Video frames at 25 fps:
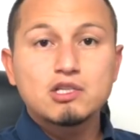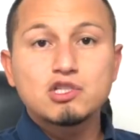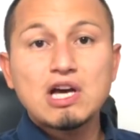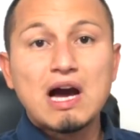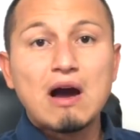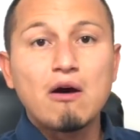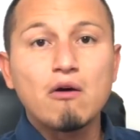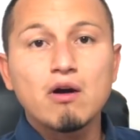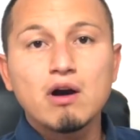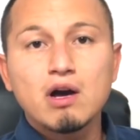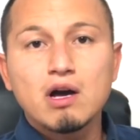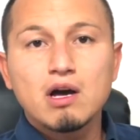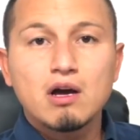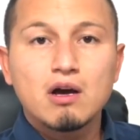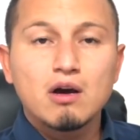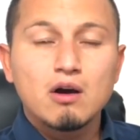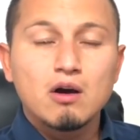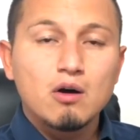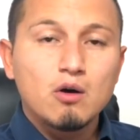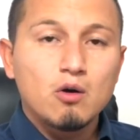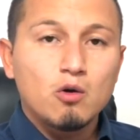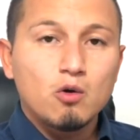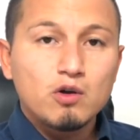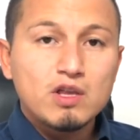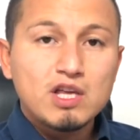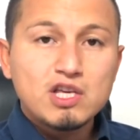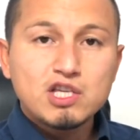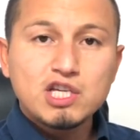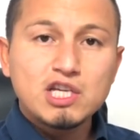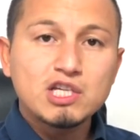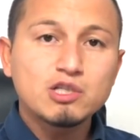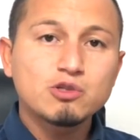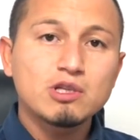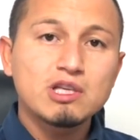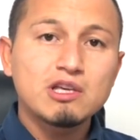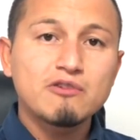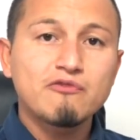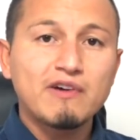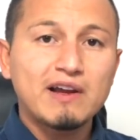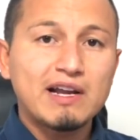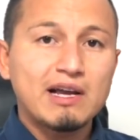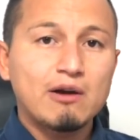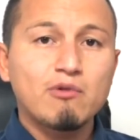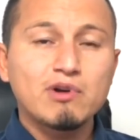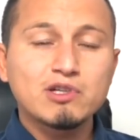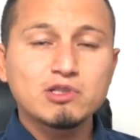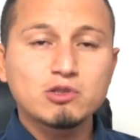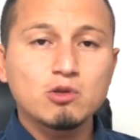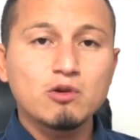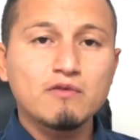Ciao, ho deciso di
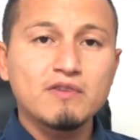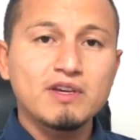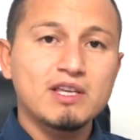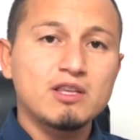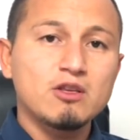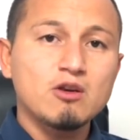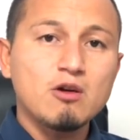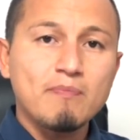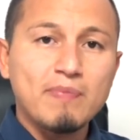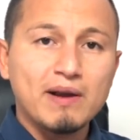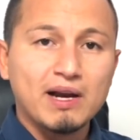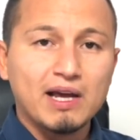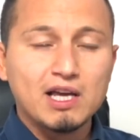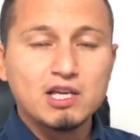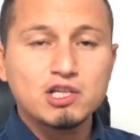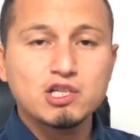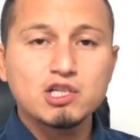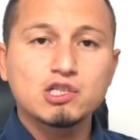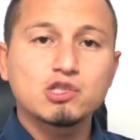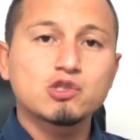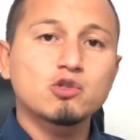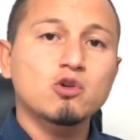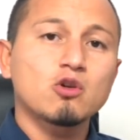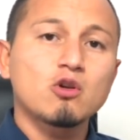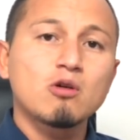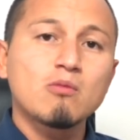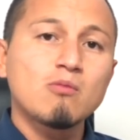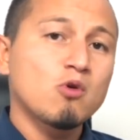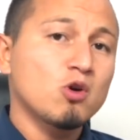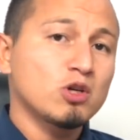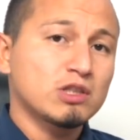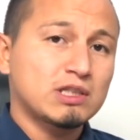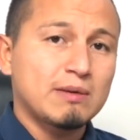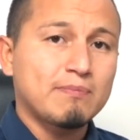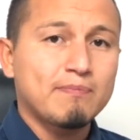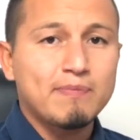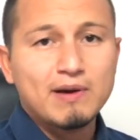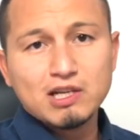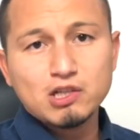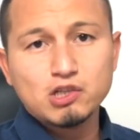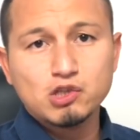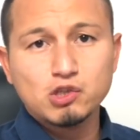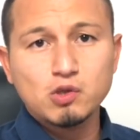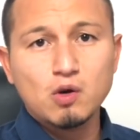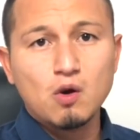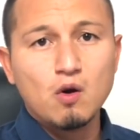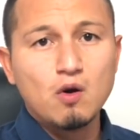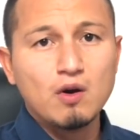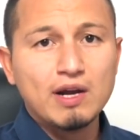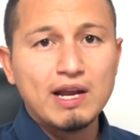fare questo video perché ci sono molte
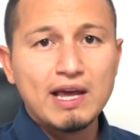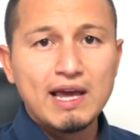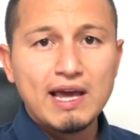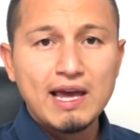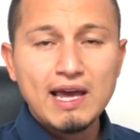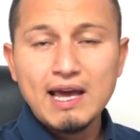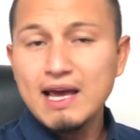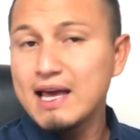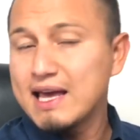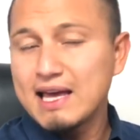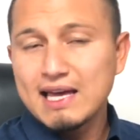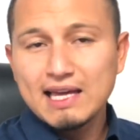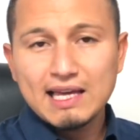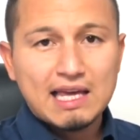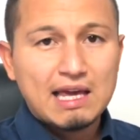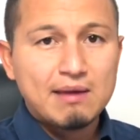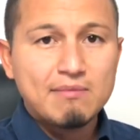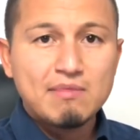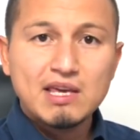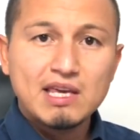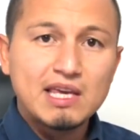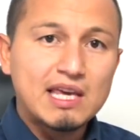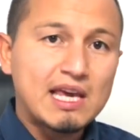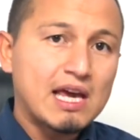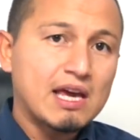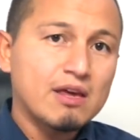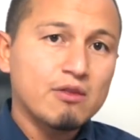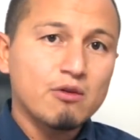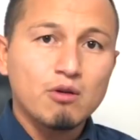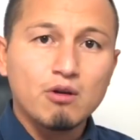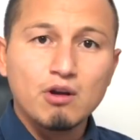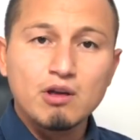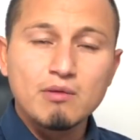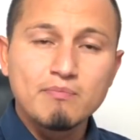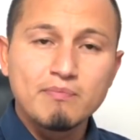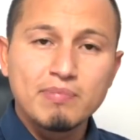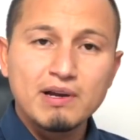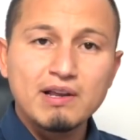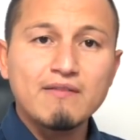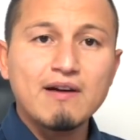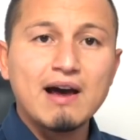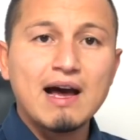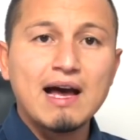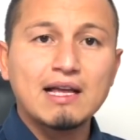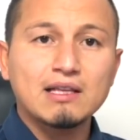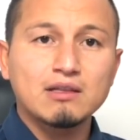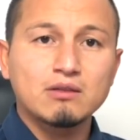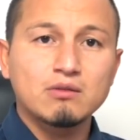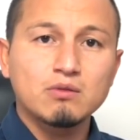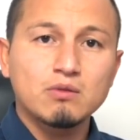persone che mi chiedono in
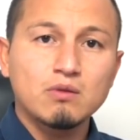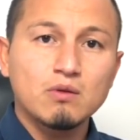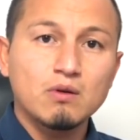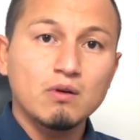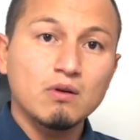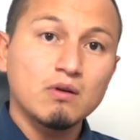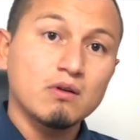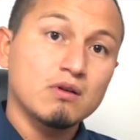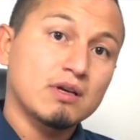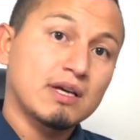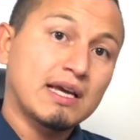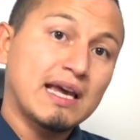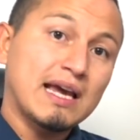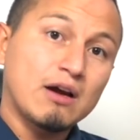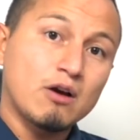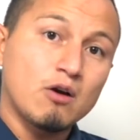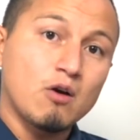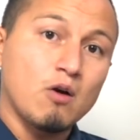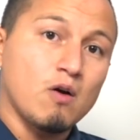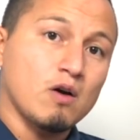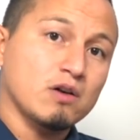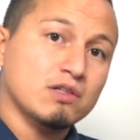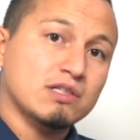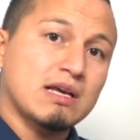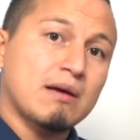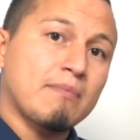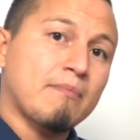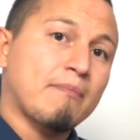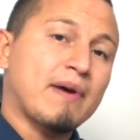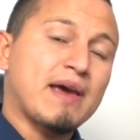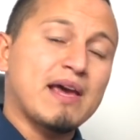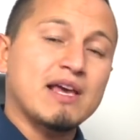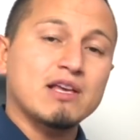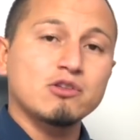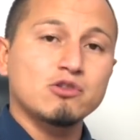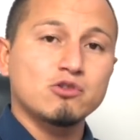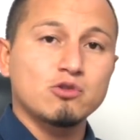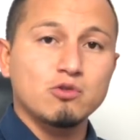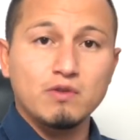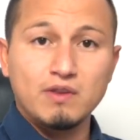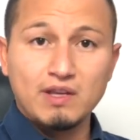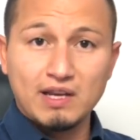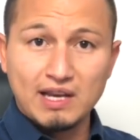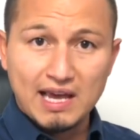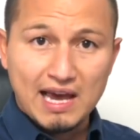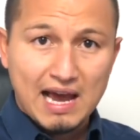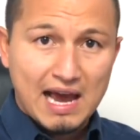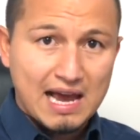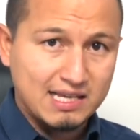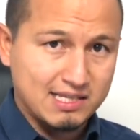privato che cosa penso
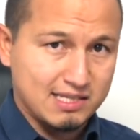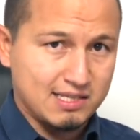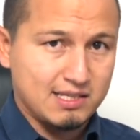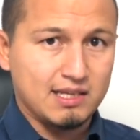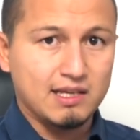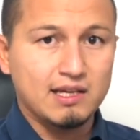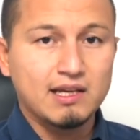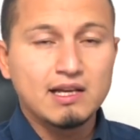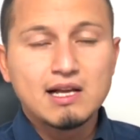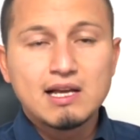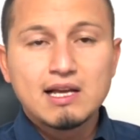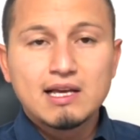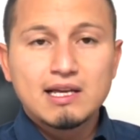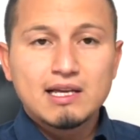delle aste.